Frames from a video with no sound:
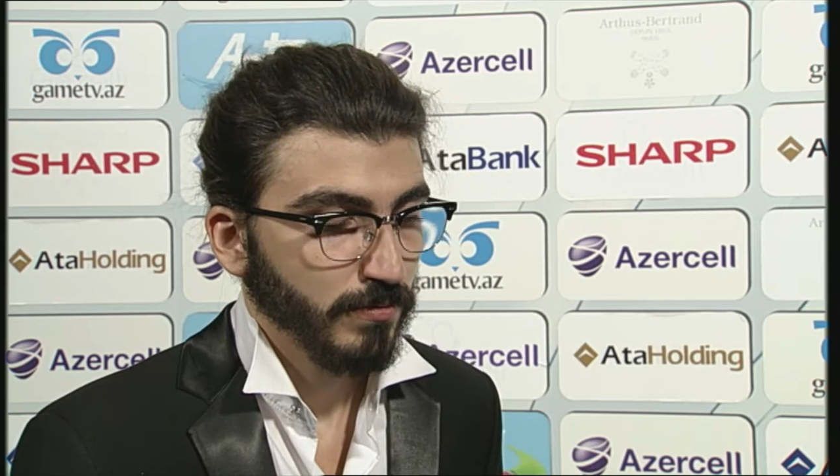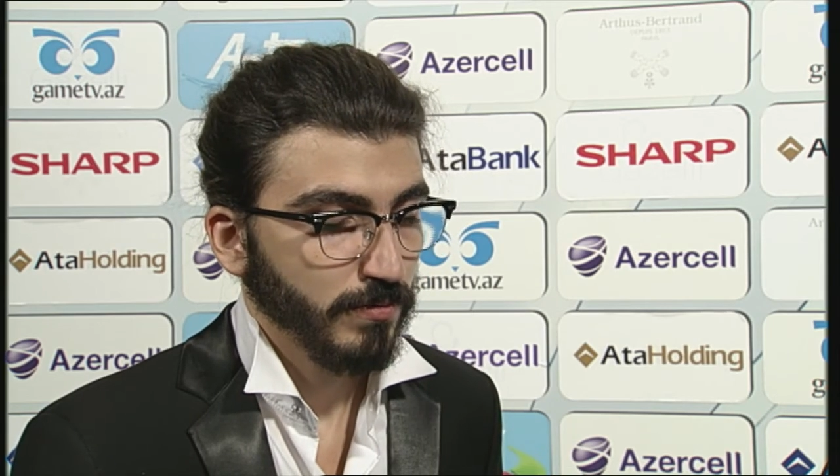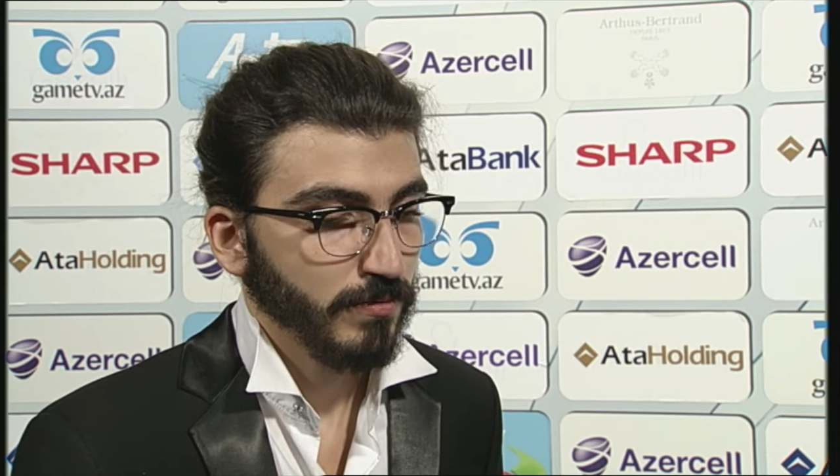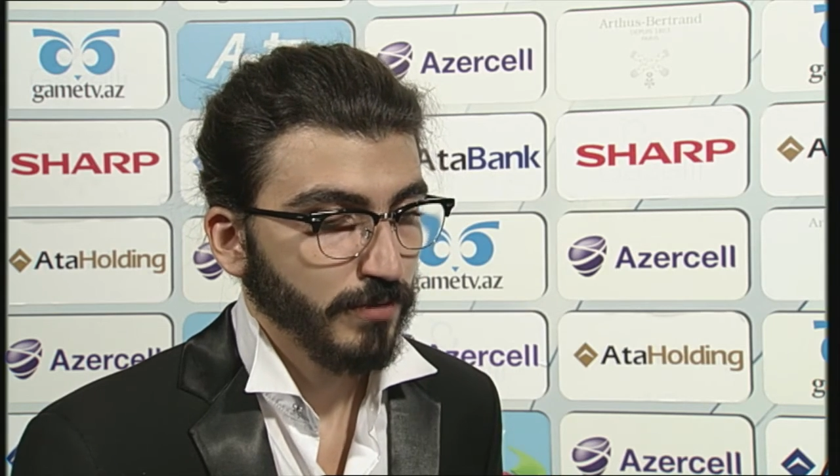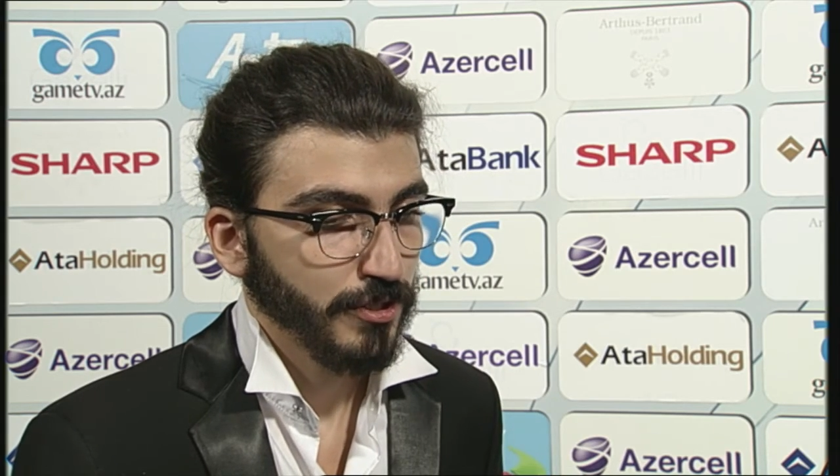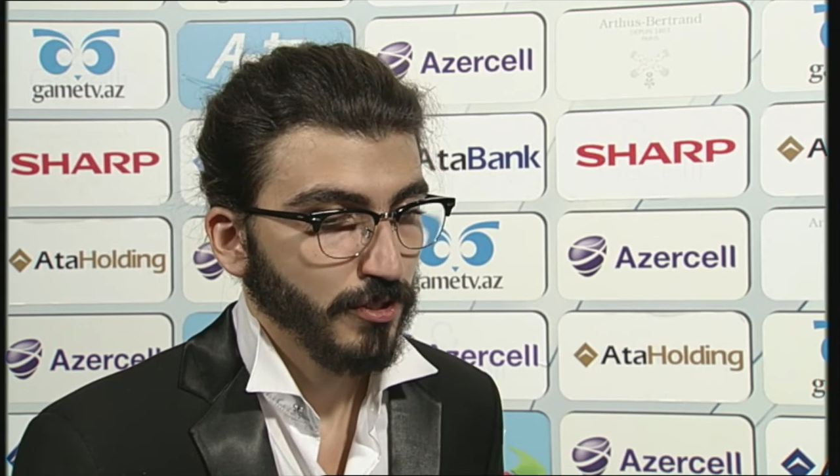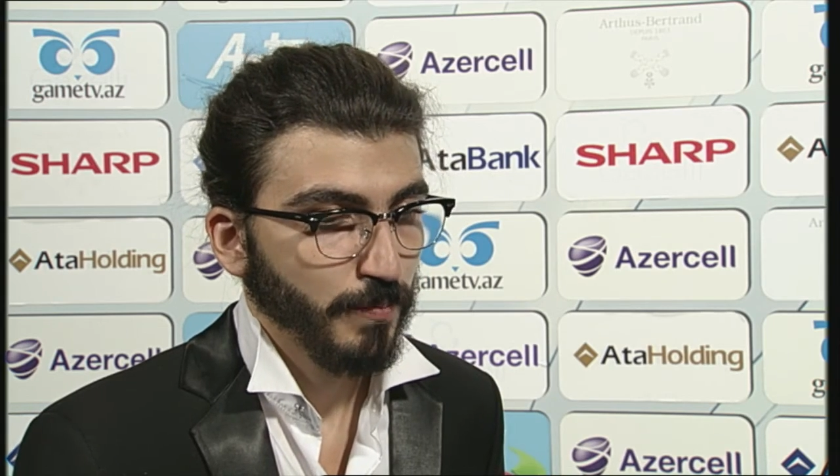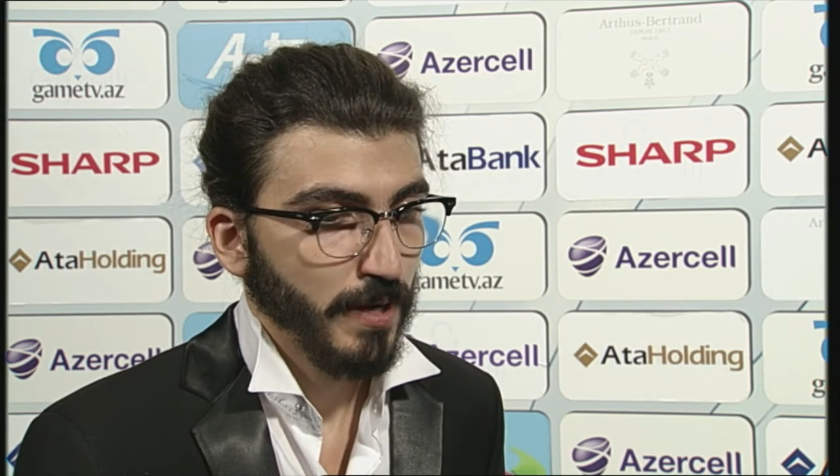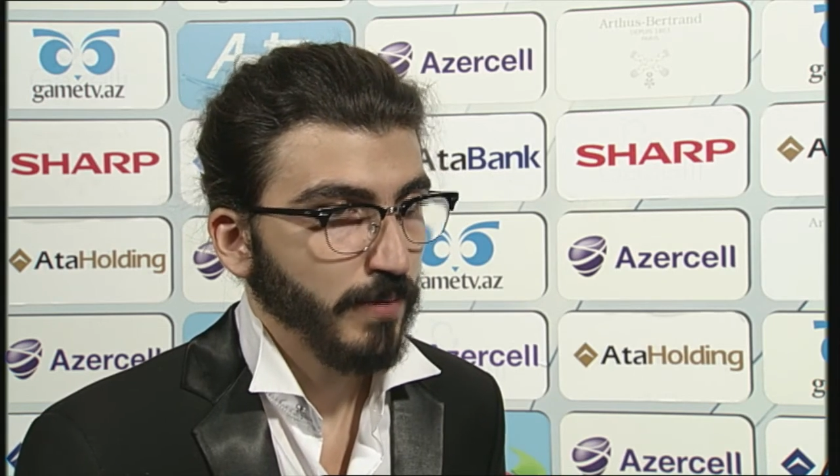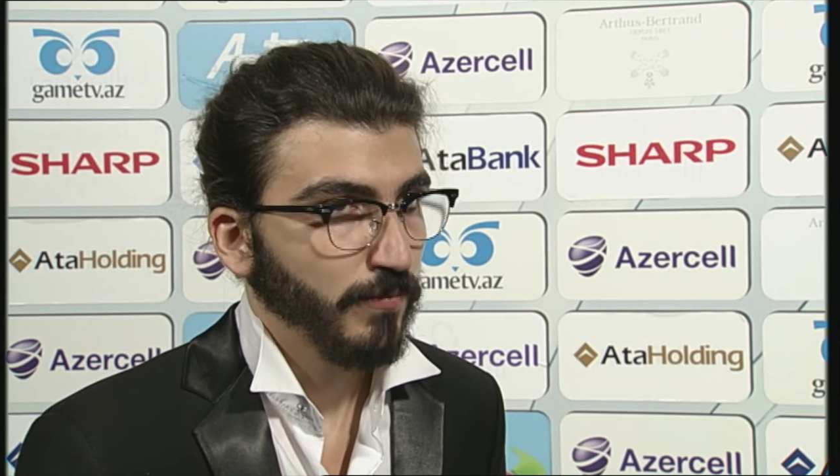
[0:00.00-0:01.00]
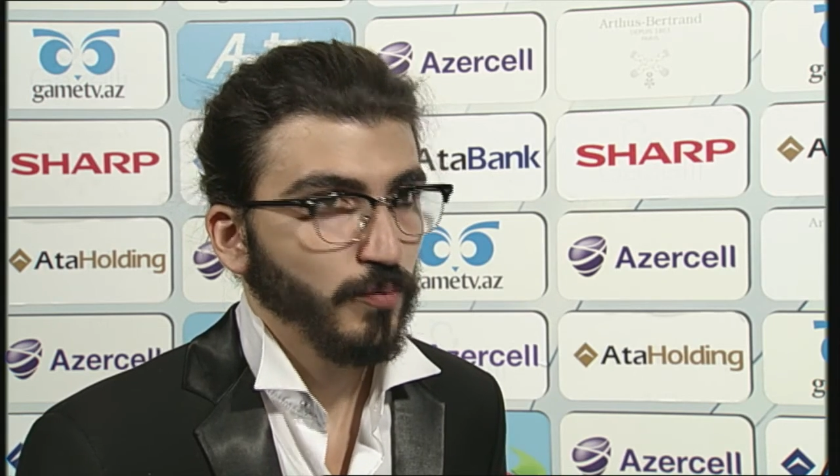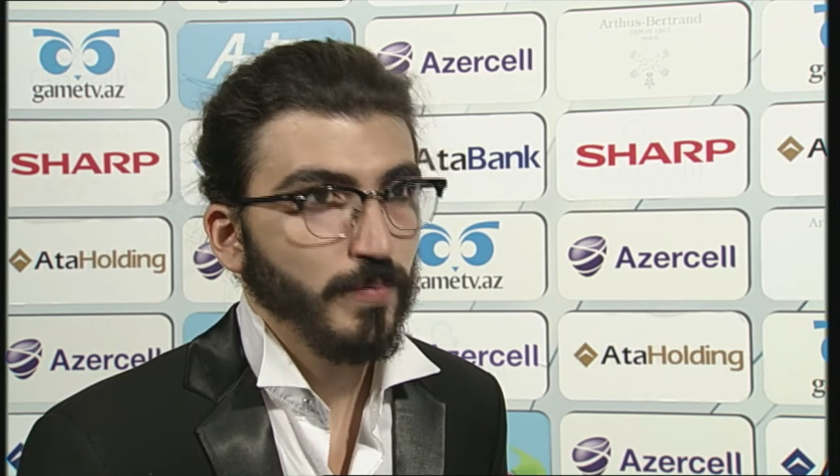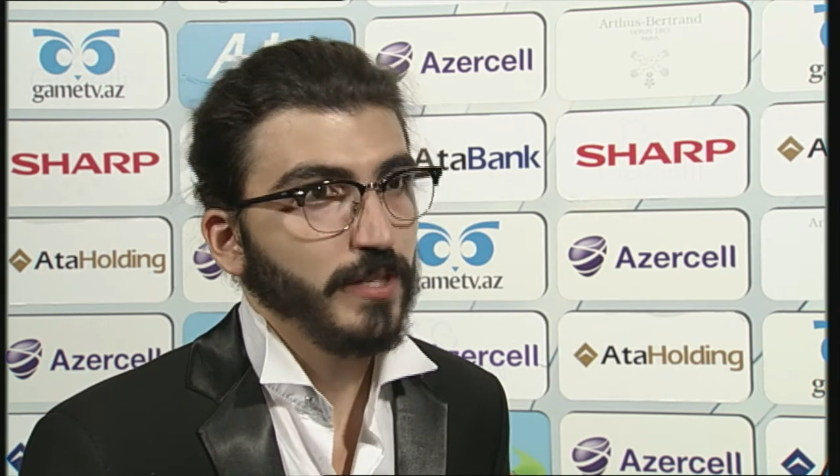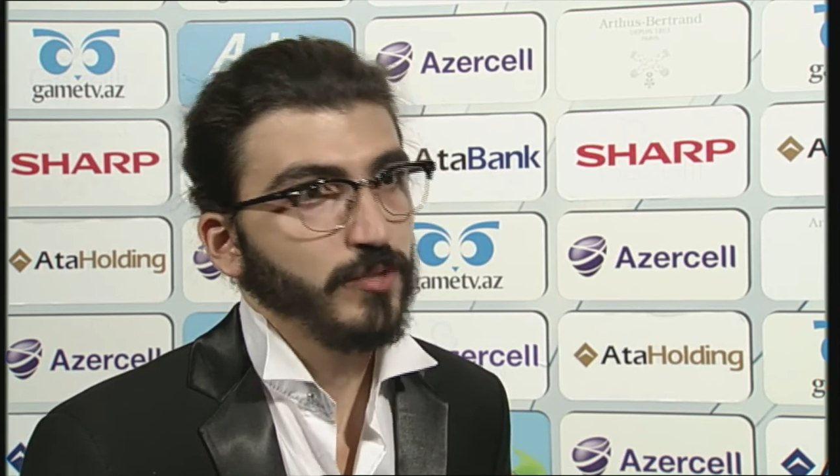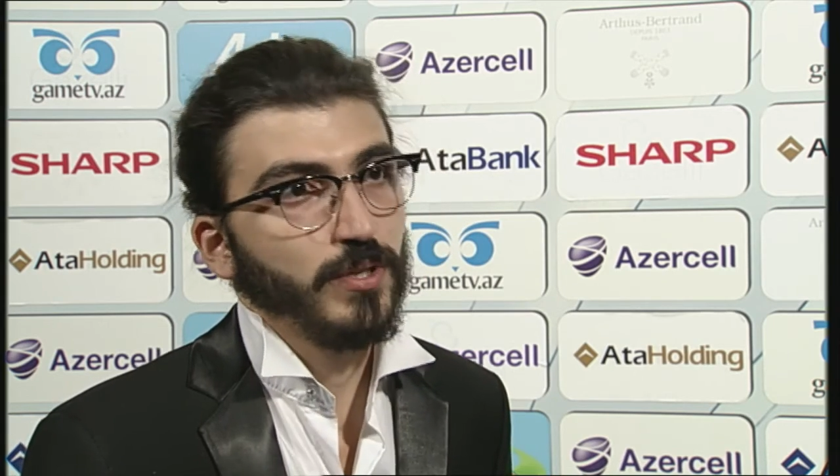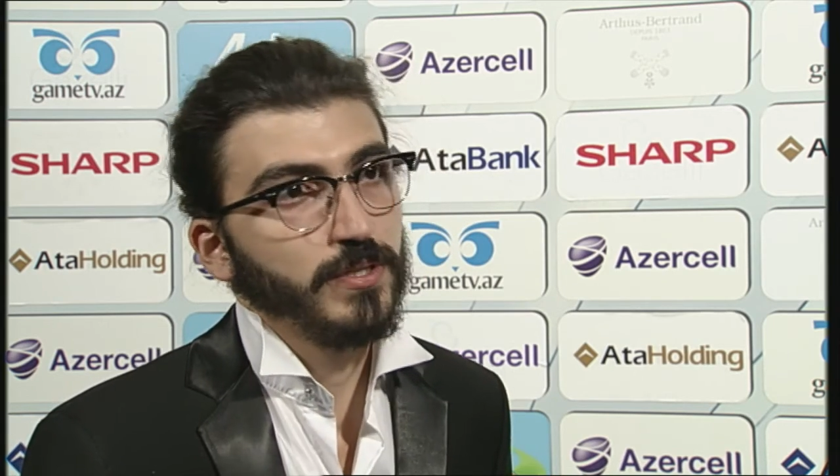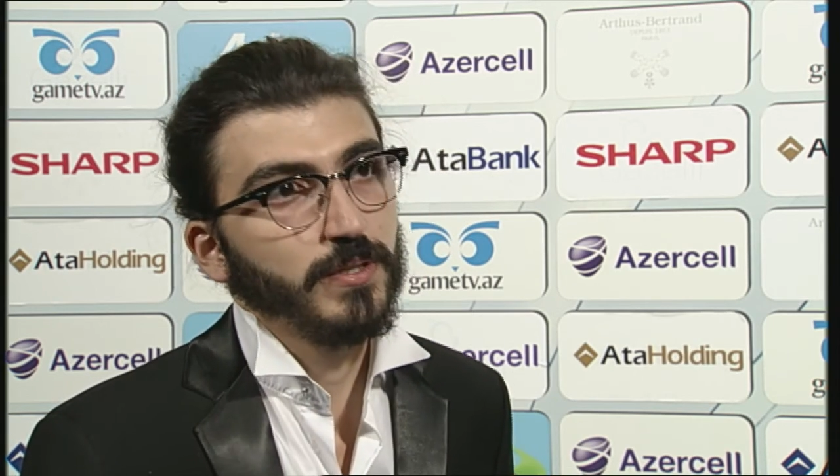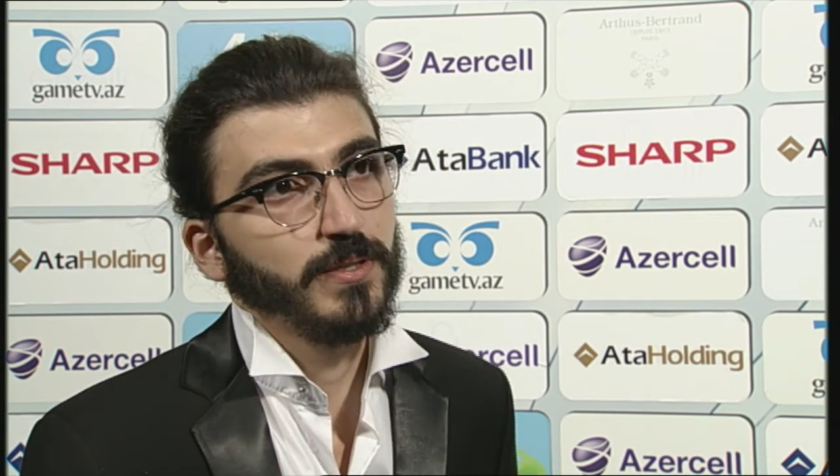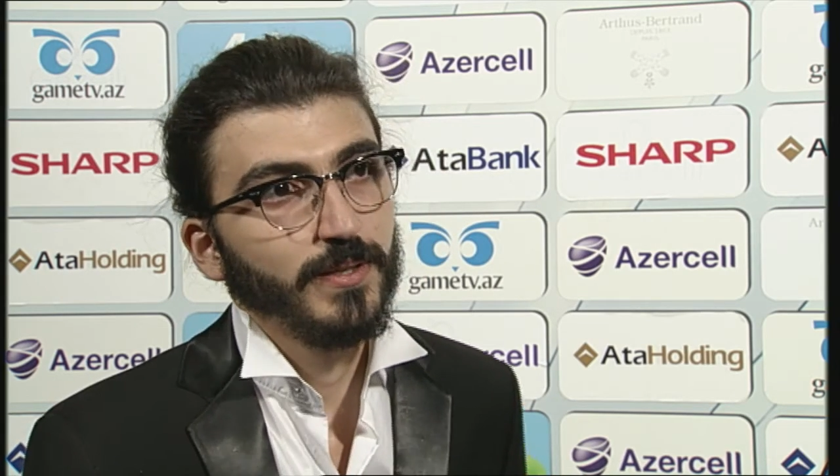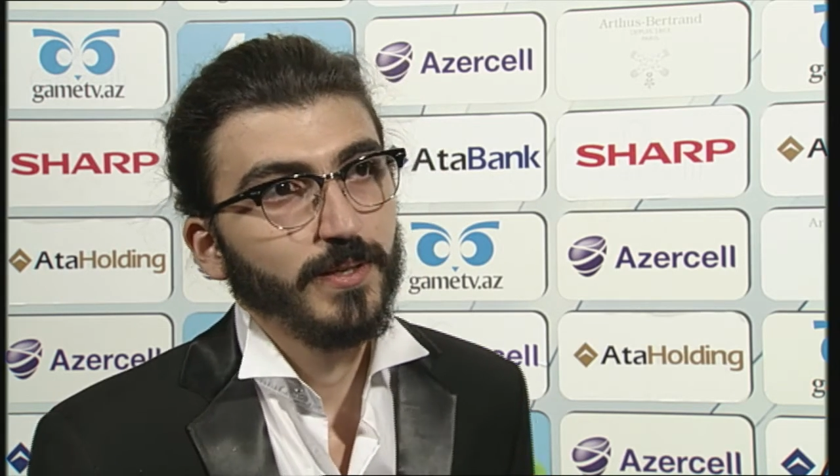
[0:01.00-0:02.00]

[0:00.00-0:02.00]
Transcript: э, я считаю, правильным в любых ситуациях.